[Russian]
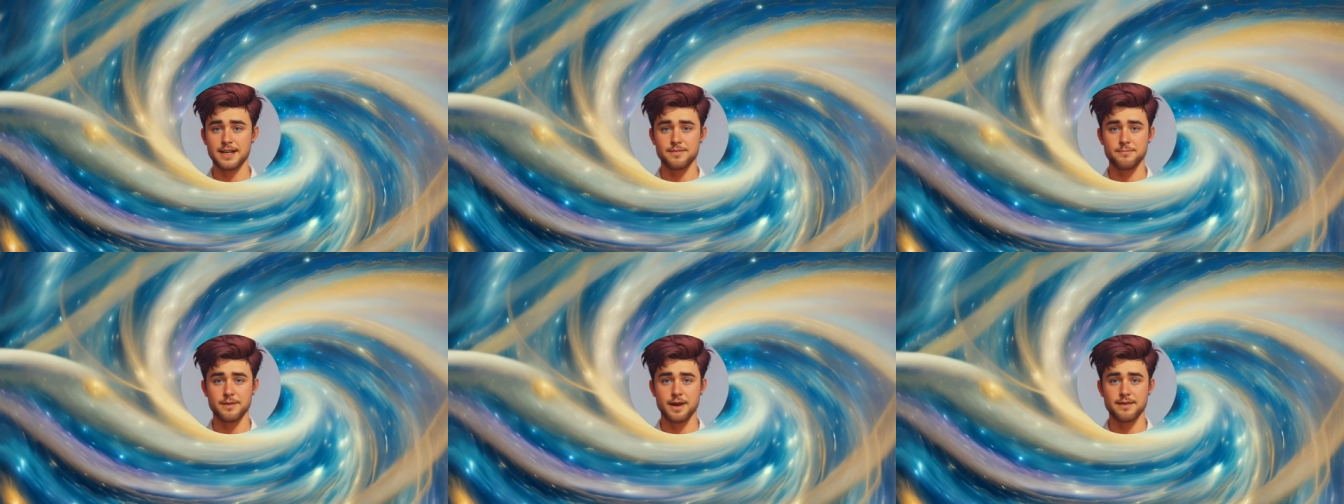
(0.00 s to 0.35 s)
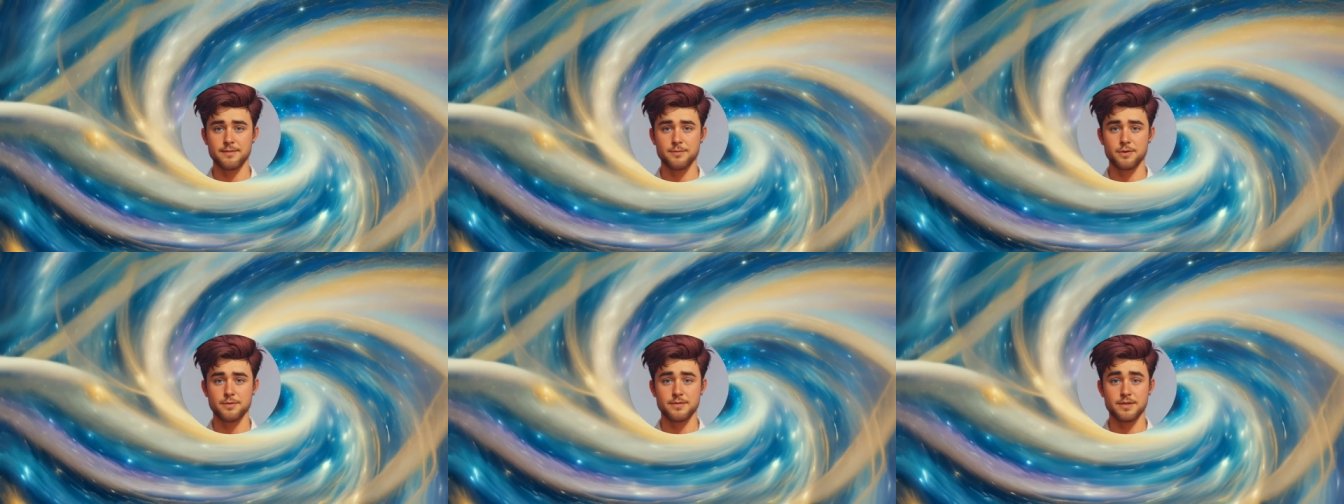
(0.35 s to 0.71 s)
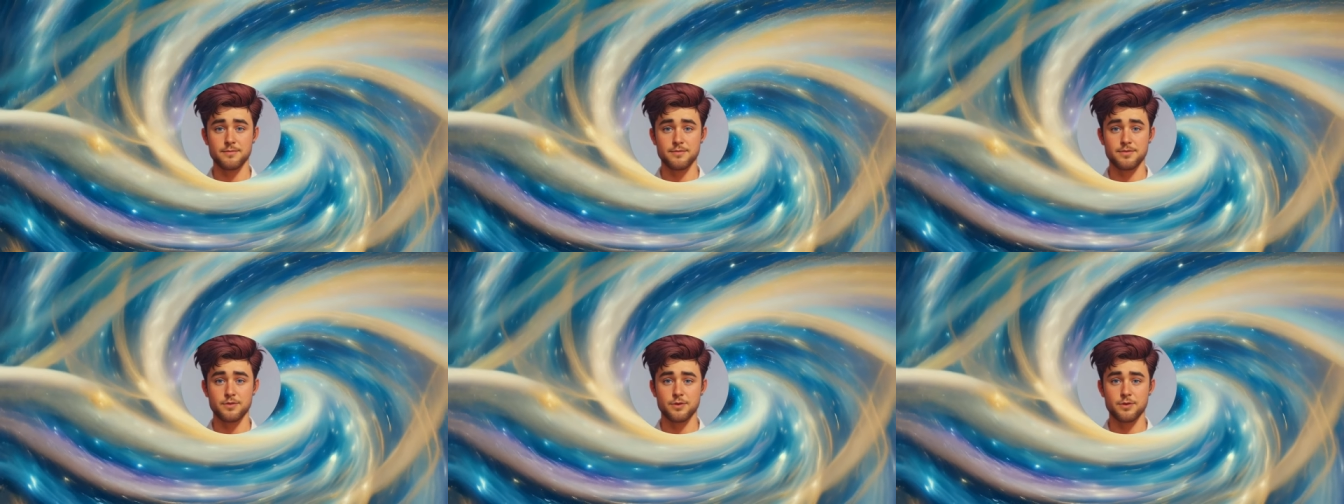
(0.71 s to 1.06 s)
С вами был
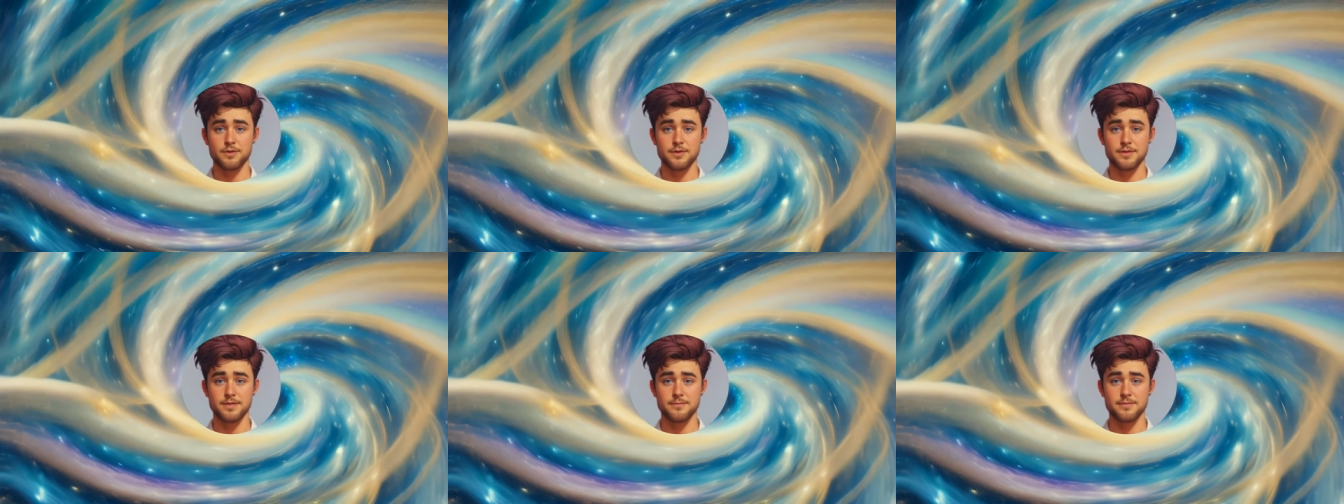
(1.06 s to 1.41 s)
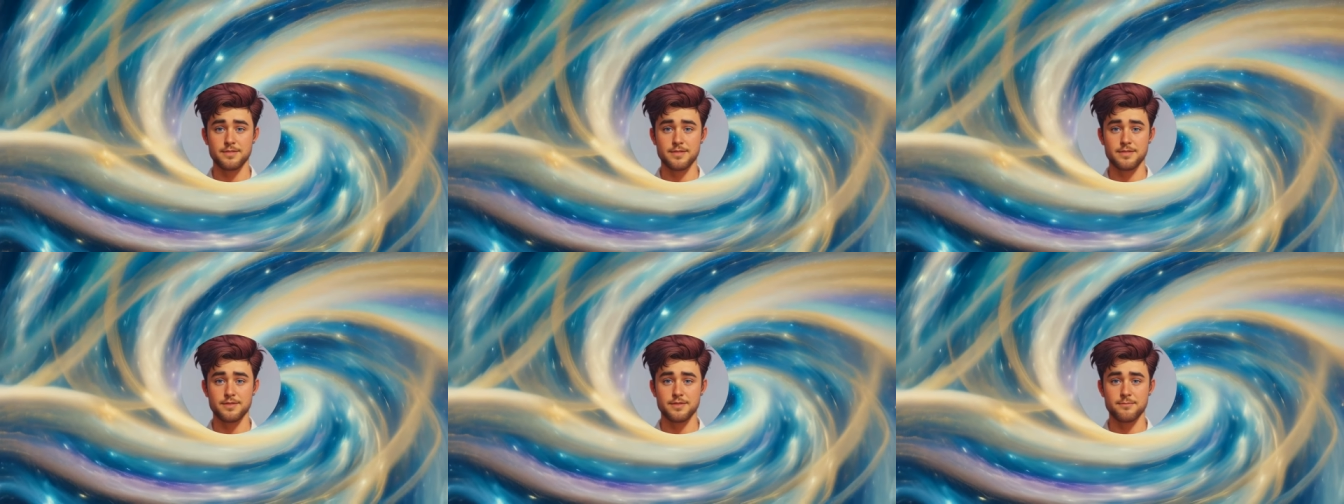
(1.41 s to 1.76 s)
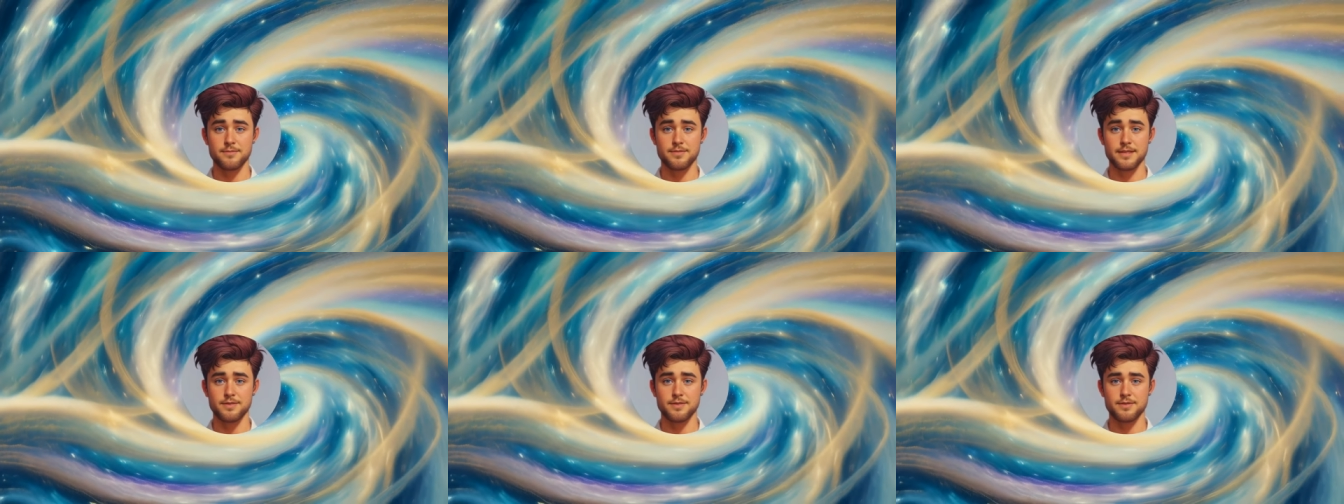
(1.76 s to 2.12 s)
Кир Зорко. До встречи
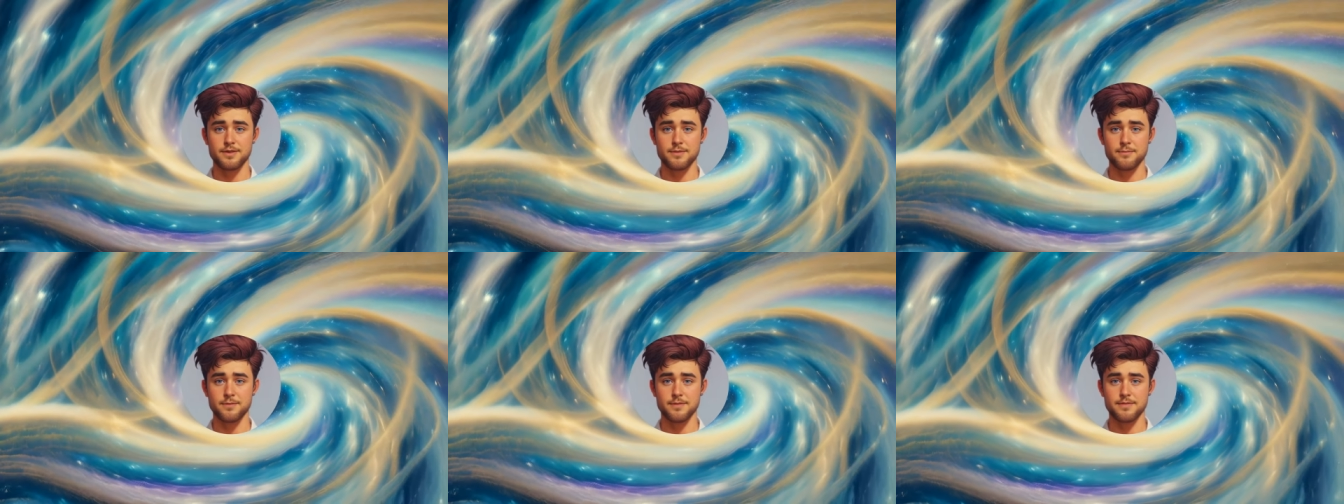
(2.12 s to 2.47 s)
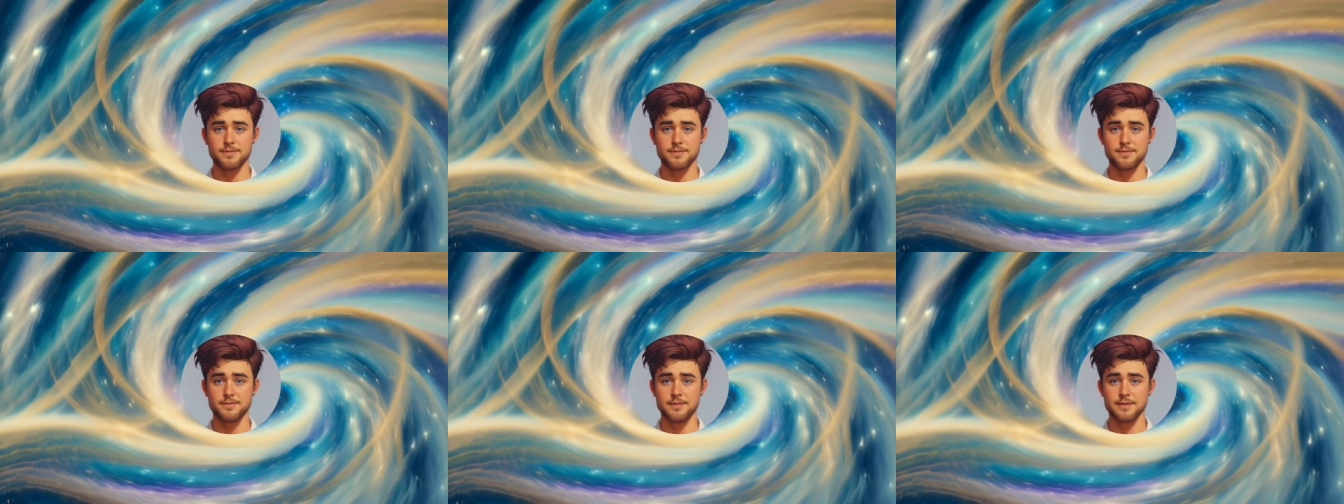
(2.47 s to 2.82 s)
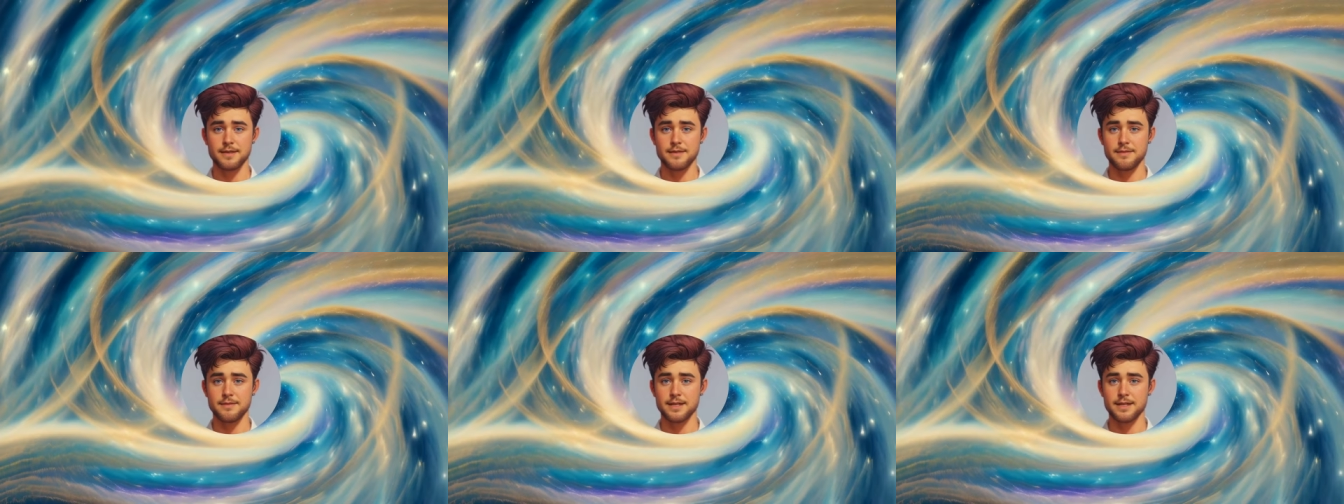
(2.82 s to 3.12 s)
в следующем месяце.